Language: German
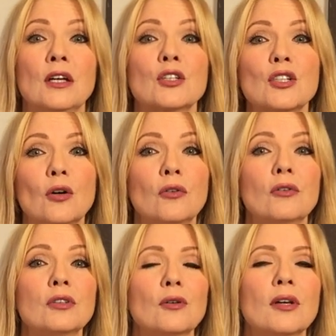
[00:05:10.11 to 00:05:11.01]
schaut
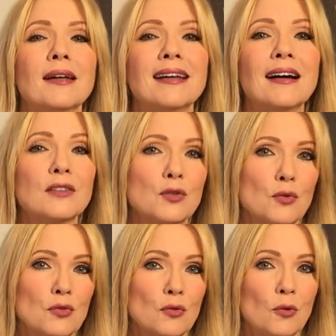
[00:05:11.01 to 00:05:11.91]
euch euer
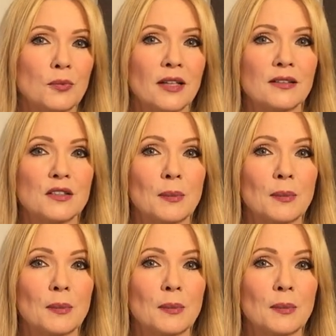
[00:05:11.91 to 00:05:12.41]
Jahreshoroskop Teil